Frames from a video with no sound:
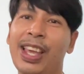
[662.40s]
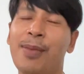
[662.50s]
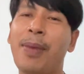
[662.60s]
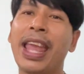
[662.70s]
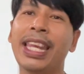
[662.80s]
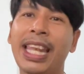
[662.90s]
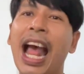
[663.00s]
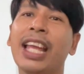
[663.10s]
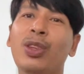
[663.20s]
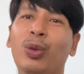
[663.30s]
ไม่
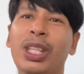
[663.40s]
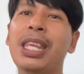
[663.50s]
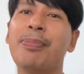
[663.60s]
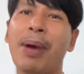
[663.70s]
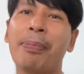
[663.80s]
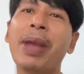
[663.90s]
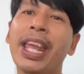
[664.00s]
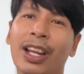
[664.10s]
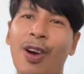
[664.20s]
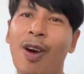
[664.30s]
ได้อยู่ที่ประเภ
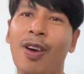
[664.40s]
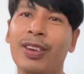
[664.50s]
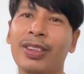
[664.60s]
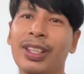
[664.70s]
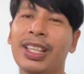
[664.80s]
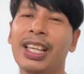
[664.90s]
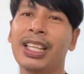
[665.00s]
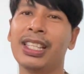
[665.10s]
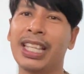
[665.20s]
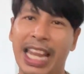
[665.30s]
ทของ
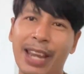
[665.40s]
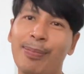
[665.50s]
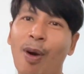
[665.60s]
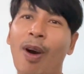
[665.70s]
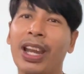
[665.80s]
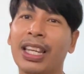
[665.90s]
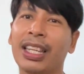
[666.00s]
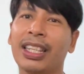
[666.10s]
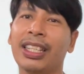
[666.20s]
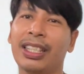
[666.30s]
สเก็ตบอร์ด
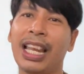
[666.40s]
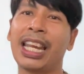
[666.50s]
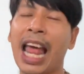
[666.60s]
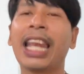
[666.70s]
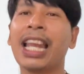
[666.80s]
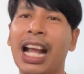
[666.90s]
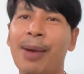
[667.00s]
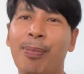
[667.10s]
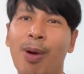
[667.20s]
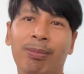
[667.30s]
นั้นๆนะครั
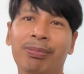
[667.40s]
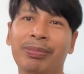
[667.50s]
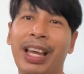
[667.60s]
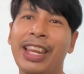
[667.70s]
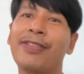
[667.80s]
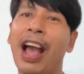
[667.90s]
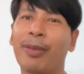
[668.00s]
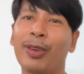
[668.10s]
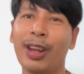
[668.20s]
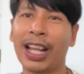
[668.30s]
บ ผม อันนี้ฝาก
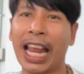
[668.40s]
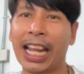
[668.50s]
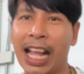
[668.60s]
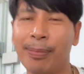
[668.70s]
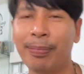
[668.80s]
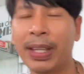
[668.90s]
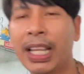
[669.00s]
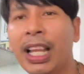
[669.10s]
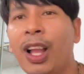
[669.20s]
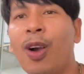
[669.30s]
กูด้วยละกันนะครับ
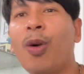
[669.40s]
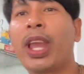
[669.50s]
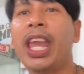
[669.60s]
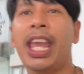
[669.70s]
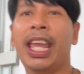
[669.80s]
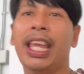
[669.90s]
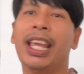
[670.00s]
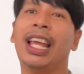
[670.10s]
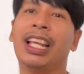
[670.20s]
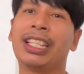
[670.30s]
โอเค
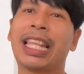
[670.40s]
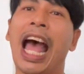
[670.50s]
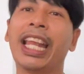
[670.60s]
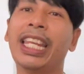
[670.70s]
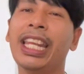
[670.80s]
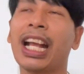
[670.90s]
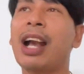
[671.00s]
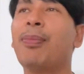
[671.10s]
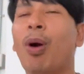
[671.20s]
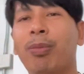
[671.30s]
ท้ายนี้นะค
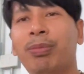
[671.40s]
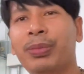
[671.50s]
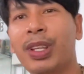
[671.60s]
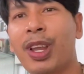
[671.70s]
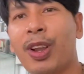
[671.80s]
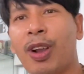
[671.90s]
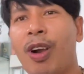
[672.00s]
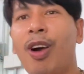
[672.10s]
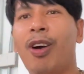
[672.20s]
รับผมก็